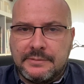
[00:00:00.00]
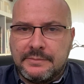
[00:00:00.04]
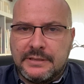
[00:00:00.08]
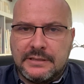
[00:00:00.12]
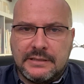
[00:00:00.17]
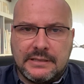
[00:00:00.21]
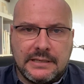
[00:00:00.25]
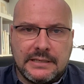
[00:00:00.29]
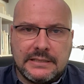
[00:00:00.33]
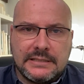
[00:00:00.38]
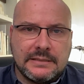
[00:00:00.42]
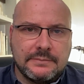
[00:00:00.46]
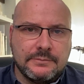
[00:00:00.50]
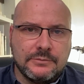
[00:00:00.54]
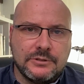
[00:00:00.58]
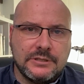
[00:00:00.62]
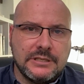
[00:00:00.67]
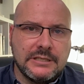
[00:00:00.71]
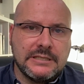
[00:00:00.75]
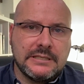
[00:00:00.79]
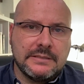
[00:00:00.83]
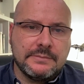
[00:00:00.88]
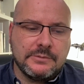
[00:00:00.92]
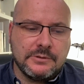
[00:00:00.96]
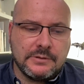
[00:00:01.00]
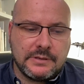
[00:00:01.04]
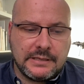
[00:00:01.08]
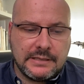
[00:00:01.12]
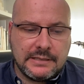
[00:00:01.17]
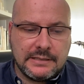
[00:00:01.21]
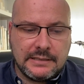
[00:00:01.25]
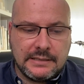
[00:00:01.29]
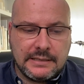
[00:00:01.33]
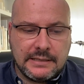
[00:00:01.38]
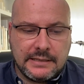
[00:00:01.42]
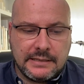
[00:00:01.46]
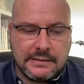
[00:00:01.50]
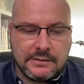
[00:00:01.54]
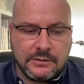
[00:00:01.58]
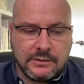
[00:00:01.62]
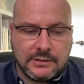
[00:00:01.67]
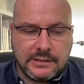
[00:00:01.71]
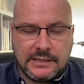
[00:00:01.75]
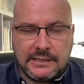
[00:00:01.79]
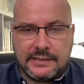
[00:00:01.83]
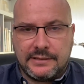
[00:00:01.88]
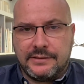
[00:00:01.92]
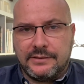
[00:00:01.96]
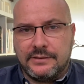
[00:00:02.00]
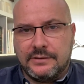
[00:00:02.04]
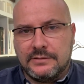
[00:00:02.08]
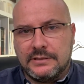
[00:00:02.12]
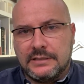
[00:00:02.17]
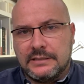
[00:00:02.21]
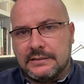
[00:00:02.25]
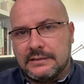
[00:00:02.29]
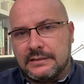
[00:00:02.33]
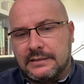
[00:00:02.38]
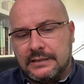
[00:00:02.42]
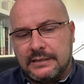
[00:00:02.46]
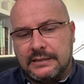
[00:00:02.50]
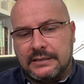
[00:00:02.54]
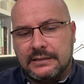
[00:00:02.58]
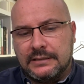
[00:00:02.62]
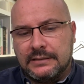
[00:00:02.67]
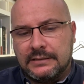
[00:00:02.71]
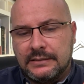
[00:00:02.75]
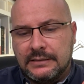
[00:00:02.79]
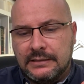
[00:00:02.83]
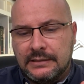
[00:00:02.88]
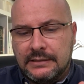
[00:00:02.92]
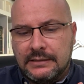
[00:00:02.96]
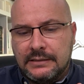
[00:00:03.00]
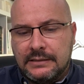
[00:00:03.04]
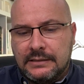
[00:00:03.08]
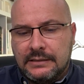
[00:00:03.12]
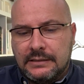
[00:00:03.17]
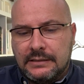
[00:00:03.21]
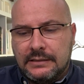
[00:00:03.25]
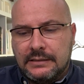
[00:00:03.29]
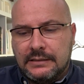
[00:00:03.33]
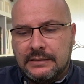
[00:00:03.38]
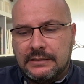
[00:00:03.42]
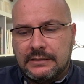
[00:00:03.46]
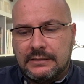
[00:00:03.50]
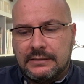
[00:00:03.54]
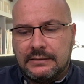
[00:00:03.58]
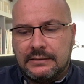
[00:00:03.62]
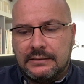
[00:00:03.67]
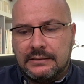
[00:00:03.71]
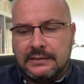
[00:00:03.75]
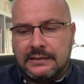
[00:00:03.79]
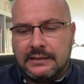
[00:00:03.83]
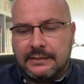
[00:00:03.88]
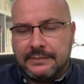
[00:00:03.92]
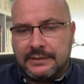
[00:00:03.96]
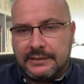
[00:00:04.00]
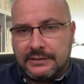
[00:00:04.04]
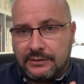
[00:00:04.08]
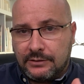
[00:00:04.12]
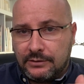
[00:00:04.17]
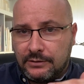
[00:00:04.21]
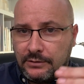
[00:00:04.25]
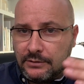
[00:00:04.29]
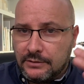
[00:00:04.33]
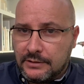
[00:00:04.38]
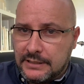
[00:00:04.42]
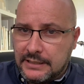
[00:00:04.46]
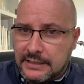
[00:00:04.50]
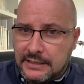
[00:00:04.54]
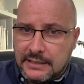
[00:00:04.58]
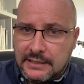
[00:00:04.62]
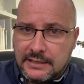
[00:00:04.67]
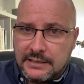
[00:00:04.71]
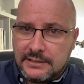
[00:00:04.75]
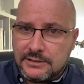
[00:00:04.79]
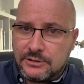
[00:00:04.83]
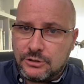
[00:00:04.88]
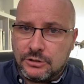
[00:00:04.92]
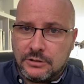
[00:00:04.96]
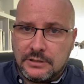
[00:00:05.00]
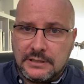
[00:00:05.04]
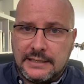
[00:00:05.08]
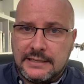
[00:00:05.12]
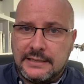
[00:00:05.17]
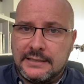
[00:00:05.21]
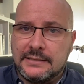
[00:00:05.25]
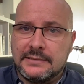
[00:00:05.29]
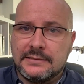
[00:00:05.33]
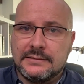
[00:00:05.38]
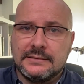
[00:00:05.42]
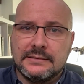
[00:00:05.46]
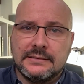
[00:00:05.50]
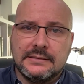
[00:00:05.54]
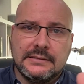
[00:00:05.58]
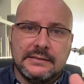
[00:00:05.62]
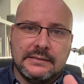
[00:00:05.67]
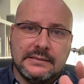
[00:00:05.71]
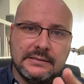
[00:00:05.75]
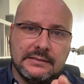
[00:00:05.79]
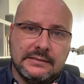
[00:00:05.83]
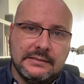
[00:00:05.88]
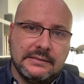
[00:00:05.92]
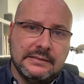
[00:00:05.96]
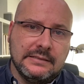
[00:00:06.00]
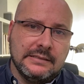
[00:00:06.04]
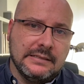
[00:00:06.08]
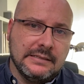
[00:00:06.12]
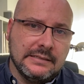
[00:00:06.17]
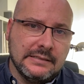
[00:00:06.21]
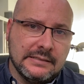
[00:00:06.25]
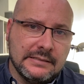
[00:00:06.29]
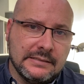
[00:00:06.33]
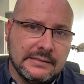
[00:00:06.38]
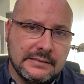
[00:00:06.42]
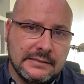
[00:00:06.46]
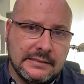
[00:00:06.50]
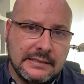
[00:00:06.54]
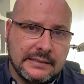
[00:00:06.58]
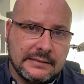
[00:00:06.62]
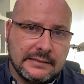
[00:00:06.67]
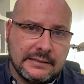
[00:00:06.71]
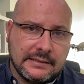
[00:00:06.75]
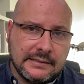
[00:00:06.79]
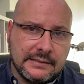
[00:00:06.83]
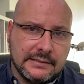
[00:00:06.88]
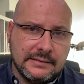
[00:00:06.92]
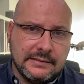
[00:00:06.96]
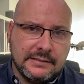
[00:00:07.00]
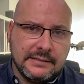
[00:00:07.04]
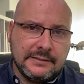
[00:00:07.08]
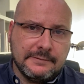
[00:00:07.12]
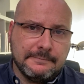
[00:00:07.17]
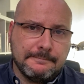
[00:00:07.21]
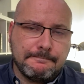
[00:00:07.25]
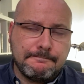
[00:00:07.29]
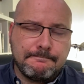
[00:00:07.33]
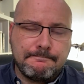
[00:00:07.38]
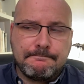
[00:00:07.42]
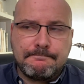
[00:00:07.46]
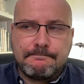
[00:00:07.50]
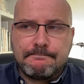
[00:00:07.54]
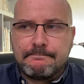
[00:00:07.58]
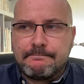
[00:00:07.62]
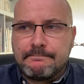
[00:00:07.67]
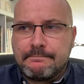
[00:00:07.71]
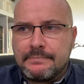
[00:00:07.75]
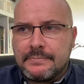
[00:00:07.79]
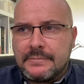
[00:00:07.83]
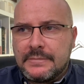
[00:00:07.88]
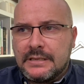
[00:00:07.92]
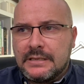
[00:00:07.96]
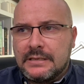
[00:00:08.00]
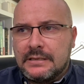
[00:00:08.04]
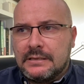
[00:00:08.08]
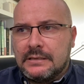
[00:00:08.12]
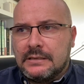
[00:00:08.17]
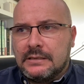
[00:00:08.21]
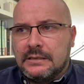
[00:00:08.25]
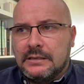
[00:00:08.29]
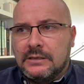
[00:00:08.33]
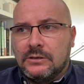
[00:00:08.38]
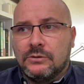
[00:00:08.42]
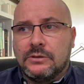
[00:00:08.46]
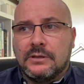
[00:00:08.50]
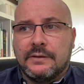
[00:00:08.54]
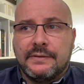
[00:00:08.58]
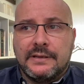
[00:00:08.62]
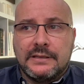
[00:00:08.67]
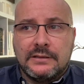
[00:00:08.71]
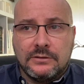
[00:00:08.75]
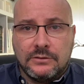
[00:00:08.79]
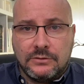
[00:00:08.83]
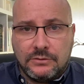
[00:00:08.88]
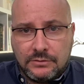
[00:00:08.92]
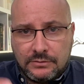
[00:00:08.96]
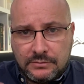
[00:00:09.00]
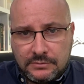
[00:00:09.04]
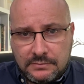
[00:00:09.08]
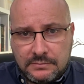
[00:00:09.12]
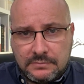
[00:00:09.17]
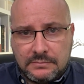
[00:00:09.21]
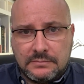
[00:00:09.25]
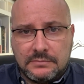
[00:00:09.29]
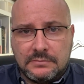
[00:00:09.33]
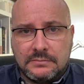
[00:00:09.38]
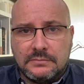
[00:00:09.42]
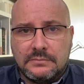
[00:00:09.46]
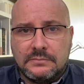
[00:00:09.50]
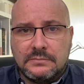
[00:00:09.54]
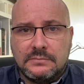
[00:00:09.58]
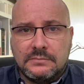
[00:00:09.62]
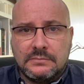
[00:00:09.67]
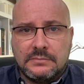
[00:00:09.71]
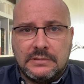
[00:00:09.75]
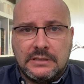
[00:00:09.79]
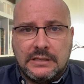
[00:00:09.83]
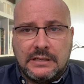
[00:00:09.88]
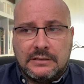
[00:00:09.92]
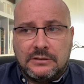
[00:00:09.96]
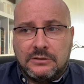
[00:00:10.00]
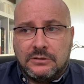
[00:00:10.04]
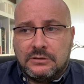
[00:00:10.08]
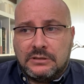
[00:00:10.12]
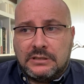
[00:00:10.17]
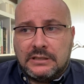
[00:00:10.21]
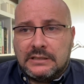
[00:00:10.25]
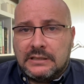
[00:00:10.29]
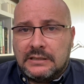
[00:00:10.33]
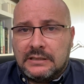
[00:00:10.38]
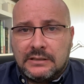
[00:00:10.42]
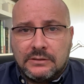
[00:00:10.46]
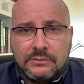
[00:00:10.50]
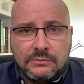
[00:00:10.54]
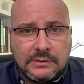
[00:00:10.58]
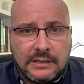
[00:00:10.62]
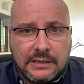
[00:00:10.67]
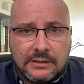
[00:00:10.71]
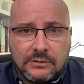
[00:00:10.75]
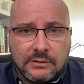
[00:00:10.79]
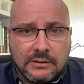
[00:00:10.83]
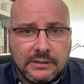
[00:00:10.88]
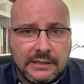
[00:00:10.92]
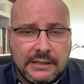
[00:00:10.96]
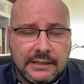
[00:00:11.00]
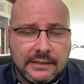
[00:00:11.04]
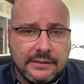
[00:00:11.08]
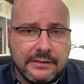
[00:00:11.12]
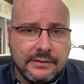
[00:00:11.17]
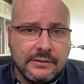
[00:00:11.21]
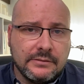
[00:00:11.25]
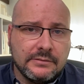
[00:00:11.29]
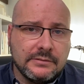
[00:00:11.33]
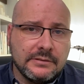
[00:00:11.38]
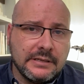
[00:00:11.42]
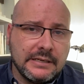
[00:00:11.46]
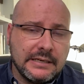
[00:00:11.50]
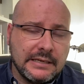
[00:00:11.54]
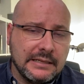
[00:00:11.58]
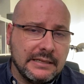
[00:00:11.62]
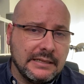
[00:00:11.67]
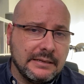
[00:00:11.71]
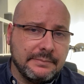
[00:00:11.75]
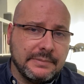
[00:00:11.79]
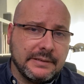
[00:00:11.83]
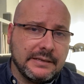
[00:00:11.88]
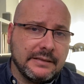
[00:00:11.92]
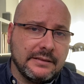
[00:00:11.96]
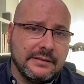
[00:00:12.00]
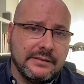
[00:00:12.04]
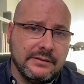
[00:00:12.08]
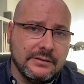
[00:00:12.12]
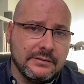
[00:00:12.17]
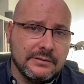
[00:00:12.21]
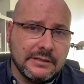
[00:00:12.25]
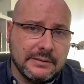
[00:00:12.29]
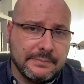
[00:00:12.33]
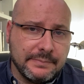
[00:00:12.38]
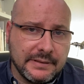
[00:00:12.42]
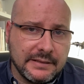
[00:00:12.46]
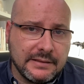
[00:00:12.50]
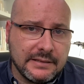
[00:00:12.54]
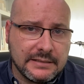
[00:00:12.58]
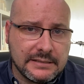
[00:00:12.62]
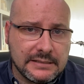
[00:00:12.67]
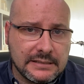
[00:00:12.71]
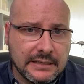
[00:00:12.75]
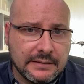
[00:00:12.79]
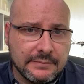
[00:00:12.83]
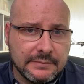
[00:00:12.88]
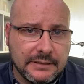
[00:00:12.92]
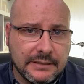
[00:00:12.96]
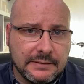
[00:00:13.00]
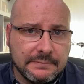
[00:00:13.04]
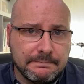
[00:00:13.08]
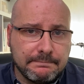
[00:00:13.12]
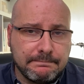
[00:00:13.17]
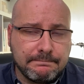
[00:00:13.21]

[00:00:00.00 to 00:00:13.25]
me interesa muchísimo, que es la correlación entre eh, la meteorología solar y eh, la terrestre. Y un evento que no tiene ninguna correlación, que es la aparición de peces sable.